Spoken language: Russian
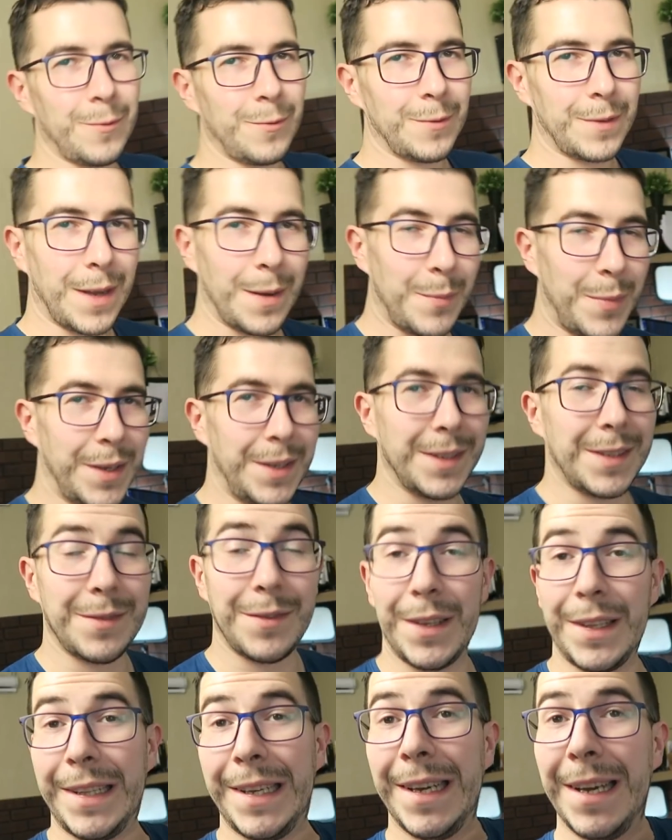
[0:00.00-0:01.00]
у компании
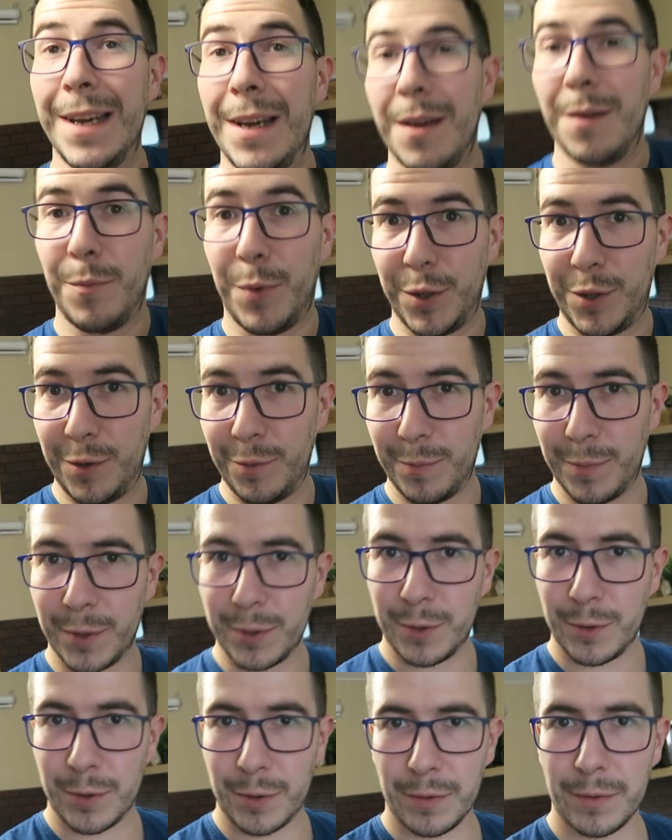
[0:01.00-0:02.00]
Sven. Спасибо
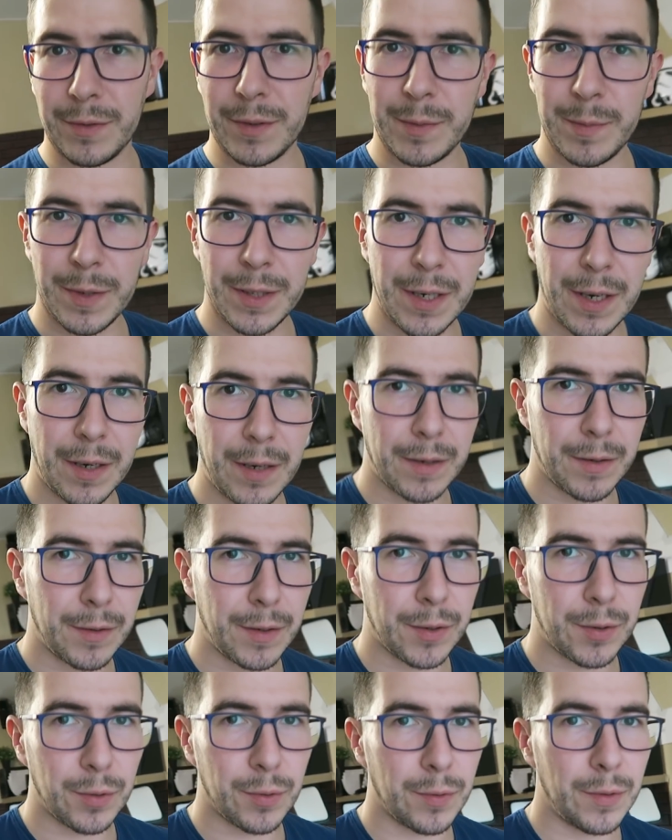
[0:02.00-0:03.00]
большое, что досмотрели
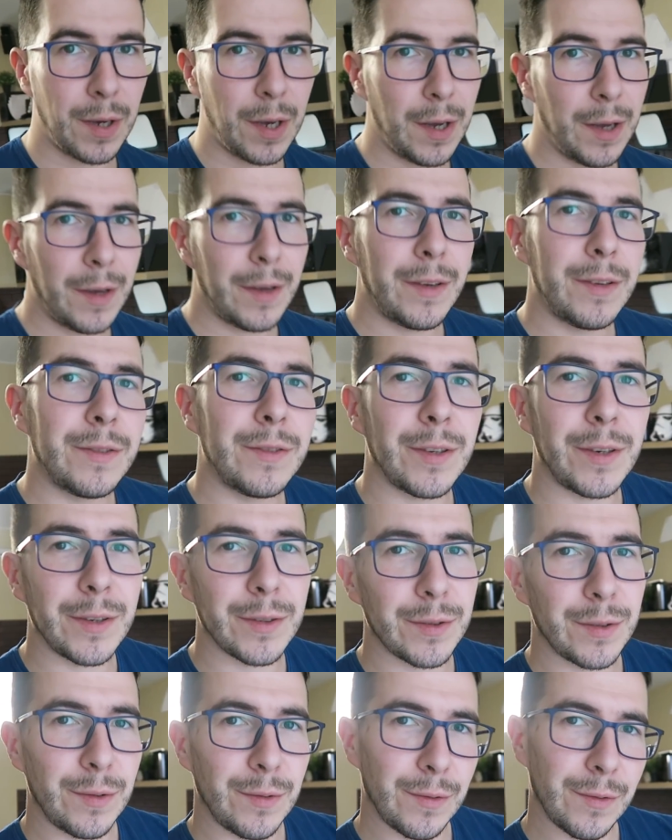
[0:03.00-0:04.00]
эту
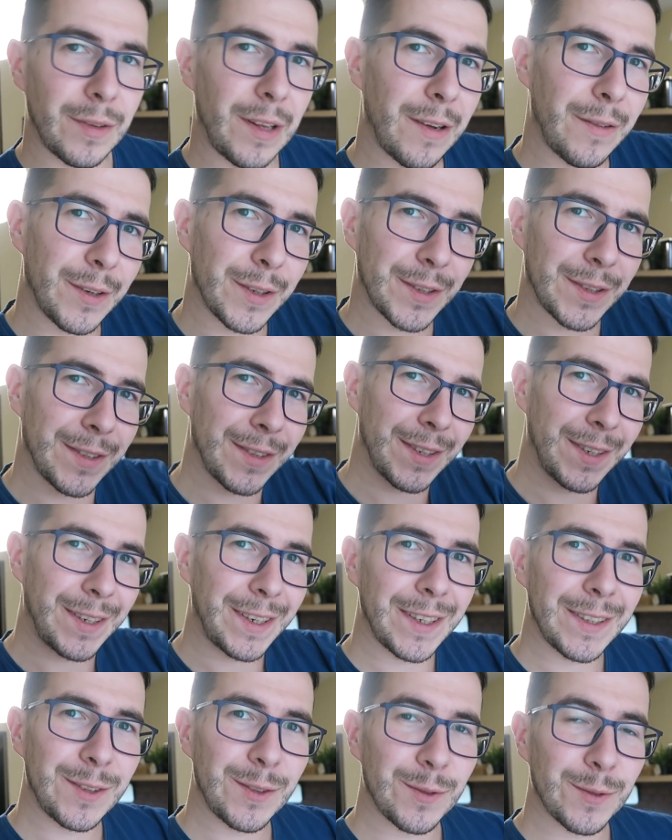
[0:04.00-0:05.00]
интересную для вас
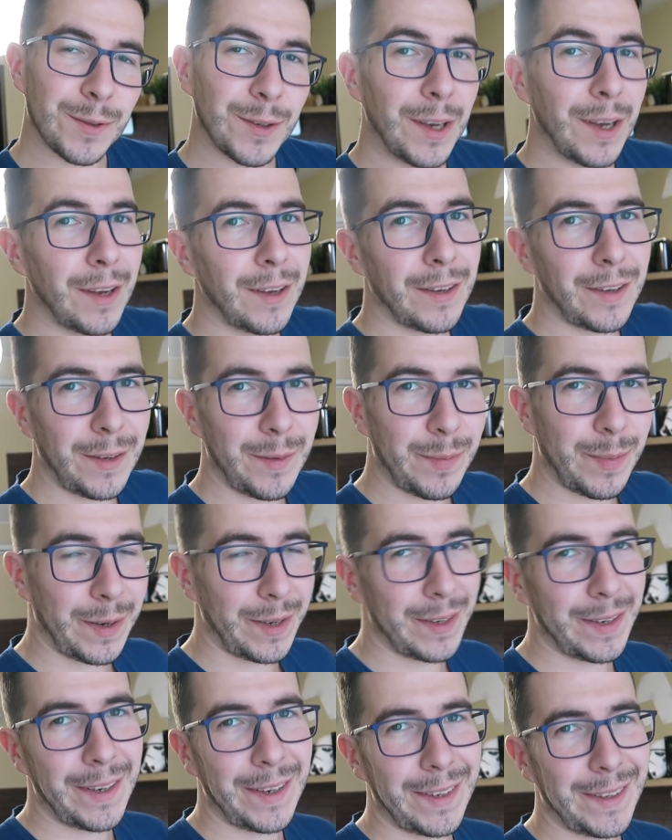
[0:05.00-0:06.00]
интеграцию. И
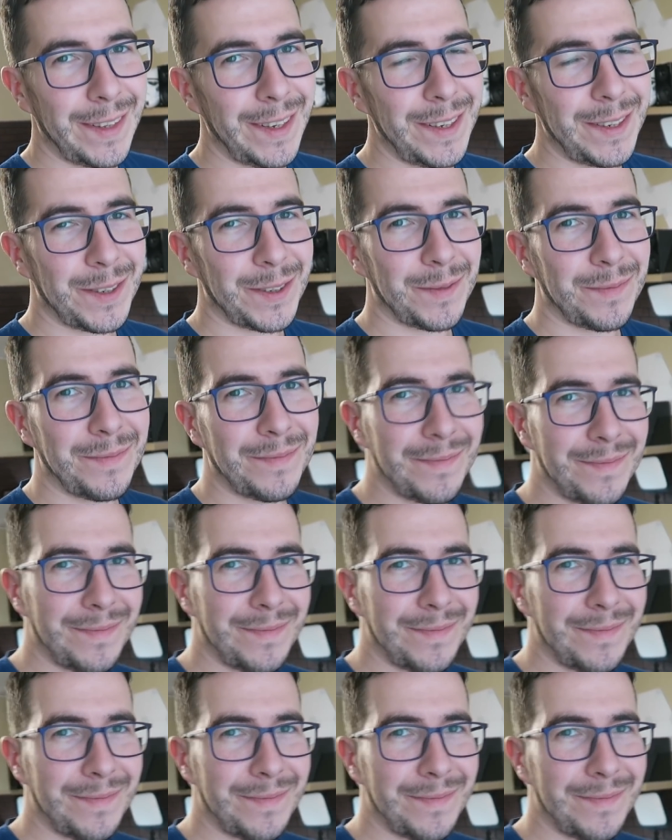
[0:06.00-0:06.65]
поехали дальше.